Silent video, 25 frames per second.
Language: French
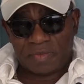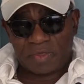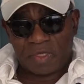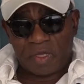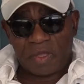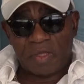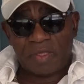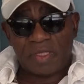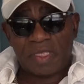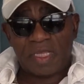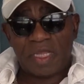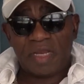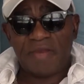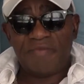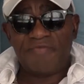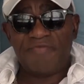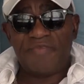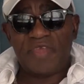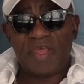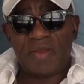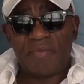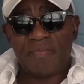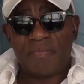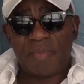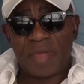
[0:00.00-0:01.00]
Quand elles ne
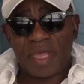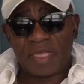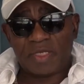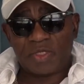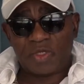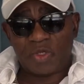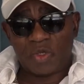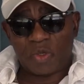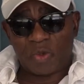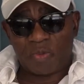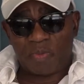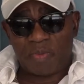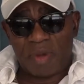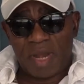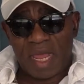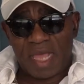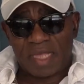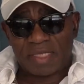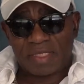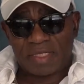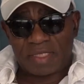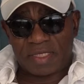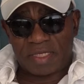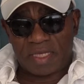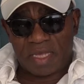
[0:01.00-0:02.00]
viennent pas sur
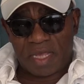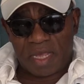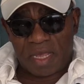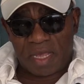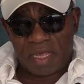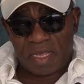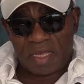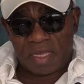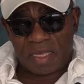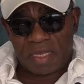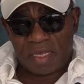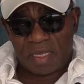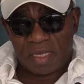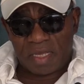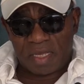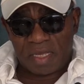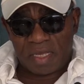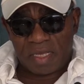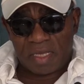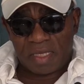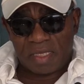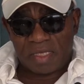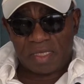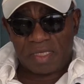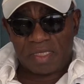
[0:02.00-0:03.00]
place, euh,
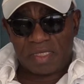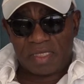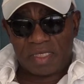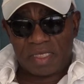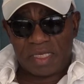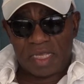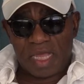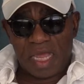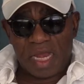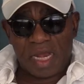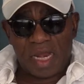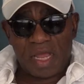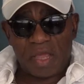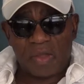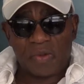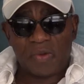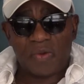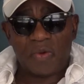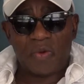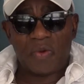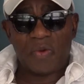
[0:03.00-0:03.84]
ici à la rue